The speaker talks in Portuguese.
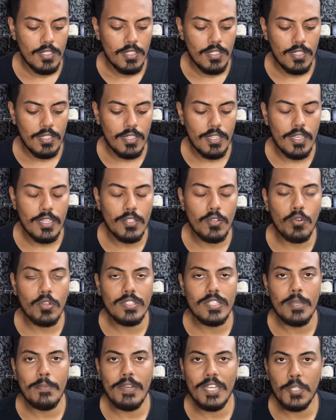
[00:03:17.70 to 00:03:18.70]
É, e eu
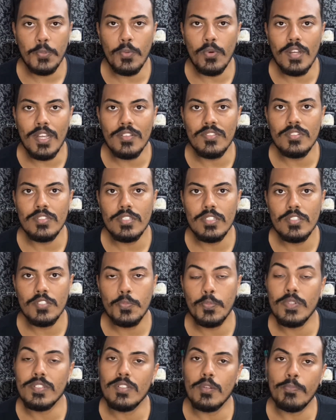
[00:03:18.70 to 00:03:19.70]
gostei mais por causa disso,
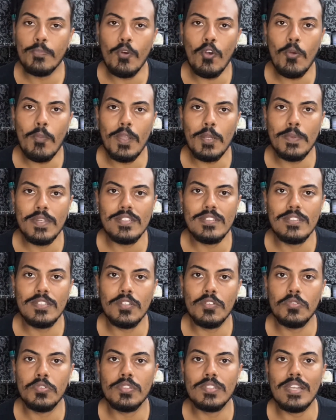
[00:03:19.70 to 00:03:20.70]
por ser um pouco mais macia.
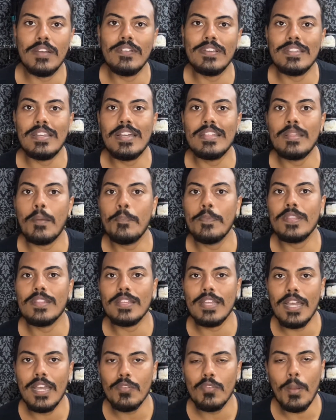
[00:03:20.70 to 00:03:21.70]
Eu estava já
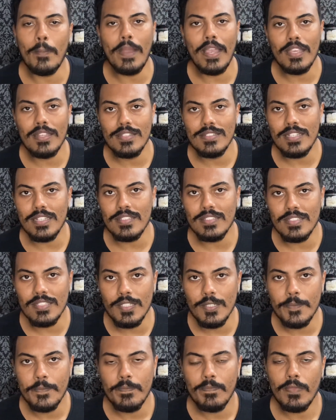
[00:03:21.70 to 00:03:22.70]
adaptado a máquinas
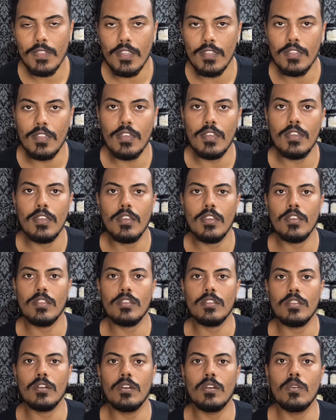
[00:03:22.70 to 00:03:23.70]
assim, né?
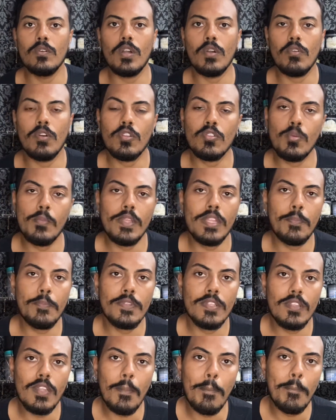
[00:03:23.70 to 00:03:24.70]
Então agora eu tô me
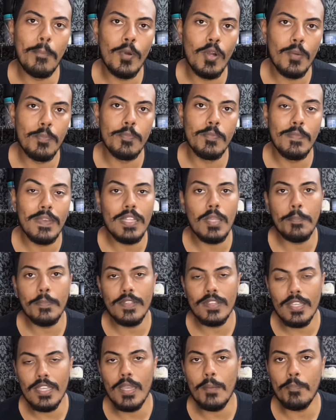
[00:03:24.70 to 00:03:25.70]
adaptando a pop, me
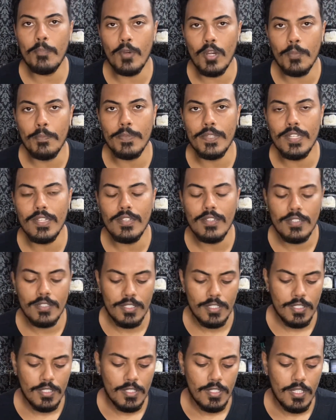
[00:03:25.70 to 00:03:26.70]
adaptei a pop, né?
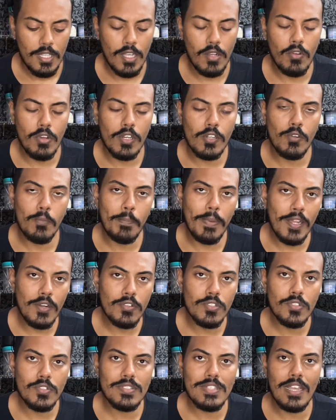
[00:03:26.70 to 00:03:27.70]
Agora eu não paro
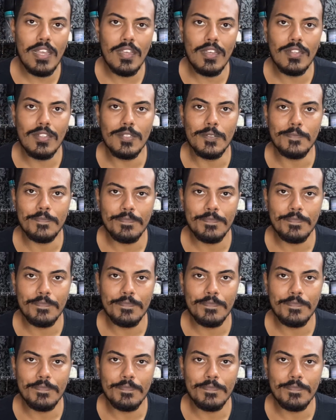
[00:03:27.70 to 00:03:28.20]
de usar ela,